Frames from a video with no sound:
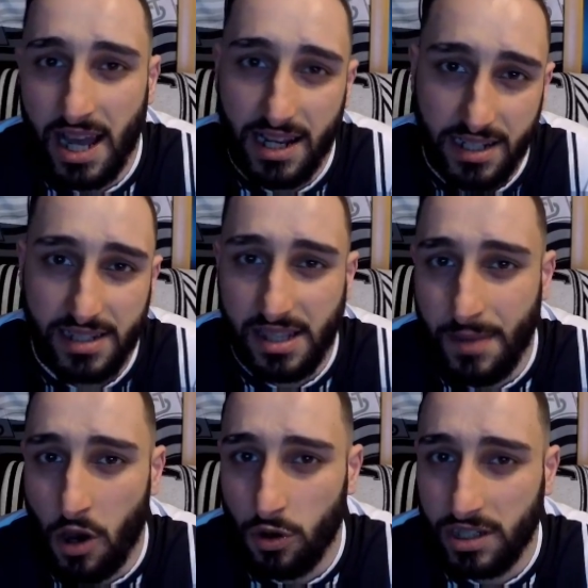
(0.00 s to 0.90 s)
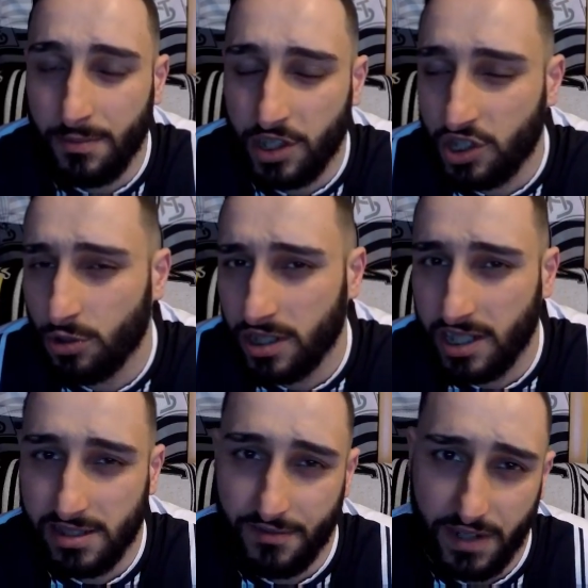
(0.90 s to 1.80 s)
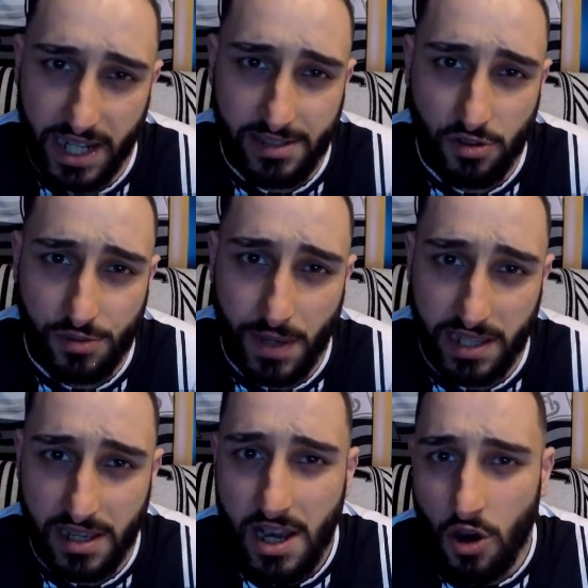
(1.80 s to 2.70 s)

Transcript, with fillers: allerdings eben auch dem geschuldet, dass er Verletzungspech